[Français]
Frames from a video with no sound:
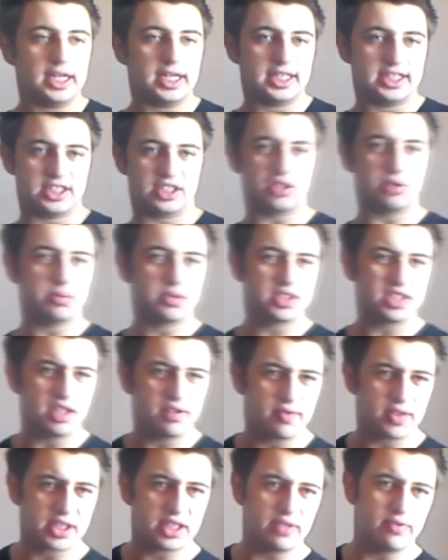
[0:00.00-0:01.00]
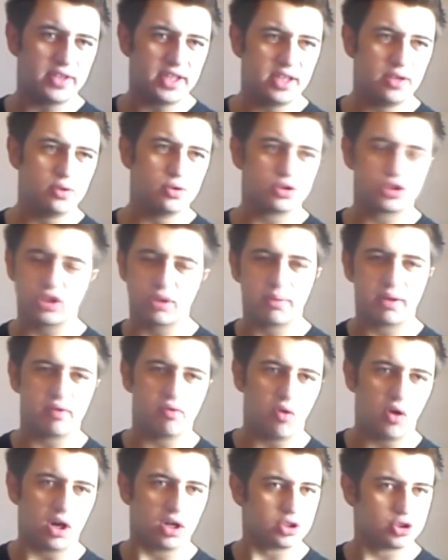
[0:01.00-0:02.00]
j'ai commencé à faire des vidéos sans ma
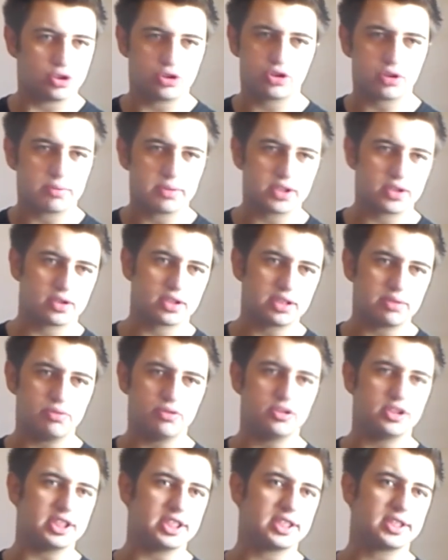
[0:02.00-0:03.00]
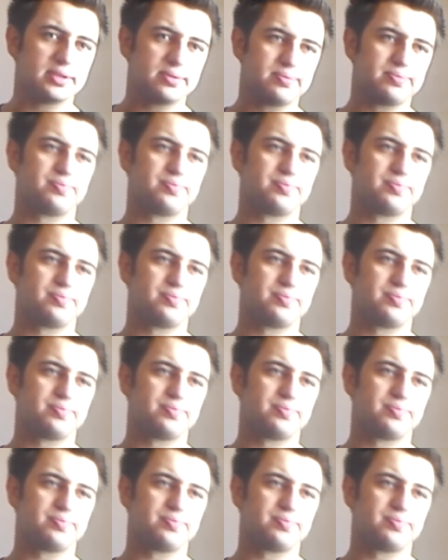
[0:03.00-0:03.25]
voix, juste en mettant des musiques.